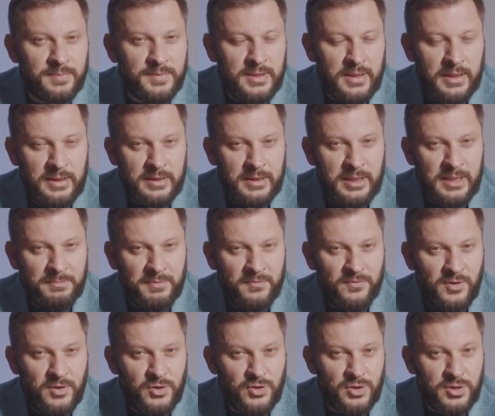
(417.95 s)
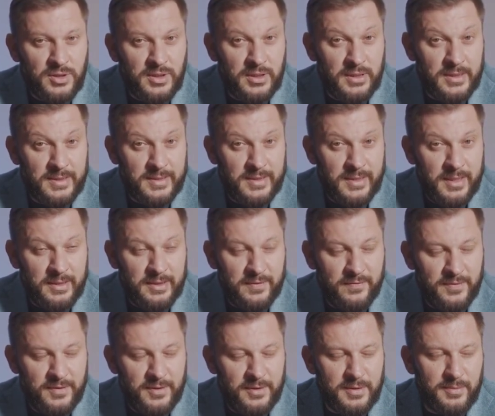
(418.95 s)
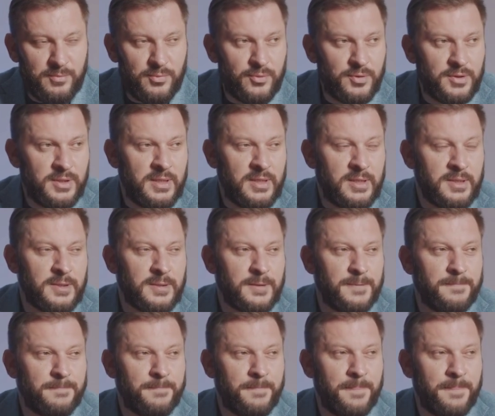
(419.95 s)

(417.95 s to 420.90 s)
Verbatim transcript: психотерапевтические исследования и наблюдения,